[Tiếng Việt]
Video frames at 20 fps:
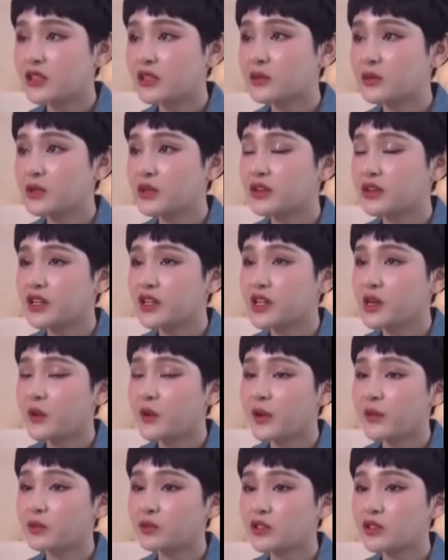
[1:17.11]
tìm được người yêu
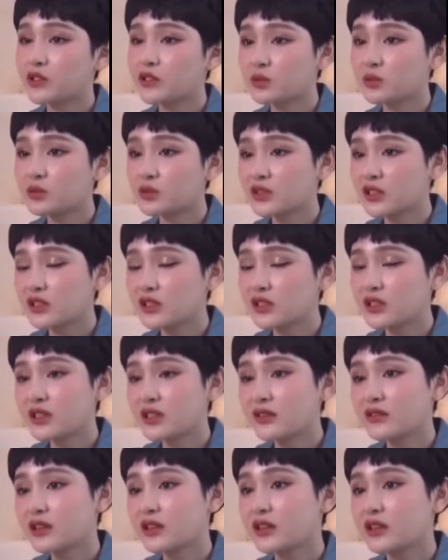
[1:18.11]
em cũng thích súng xính
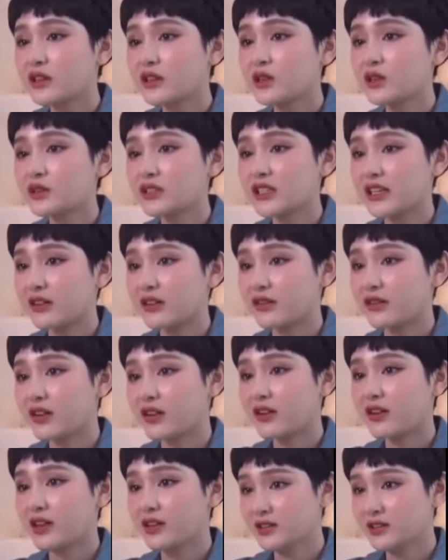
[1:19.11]
đi với người yêu xà nẹo ra
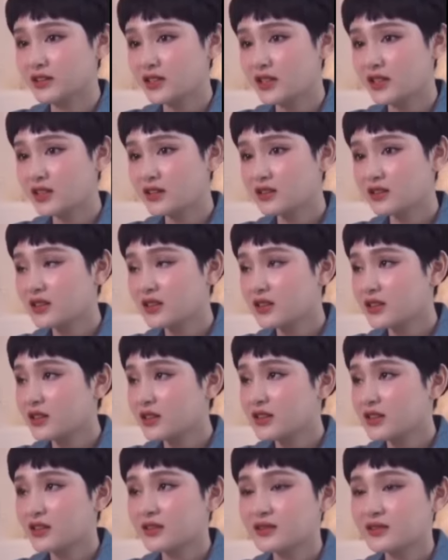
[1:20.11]
ngoài đường chứ
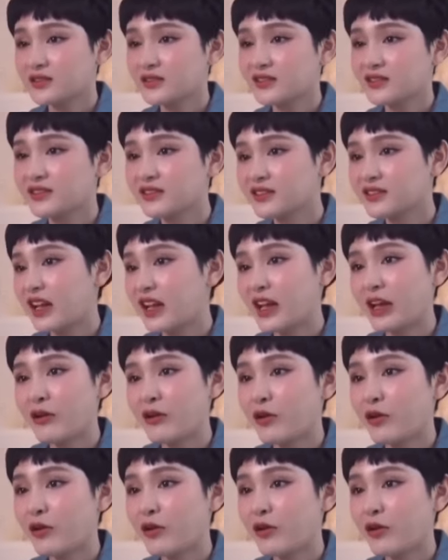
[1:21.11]
nhau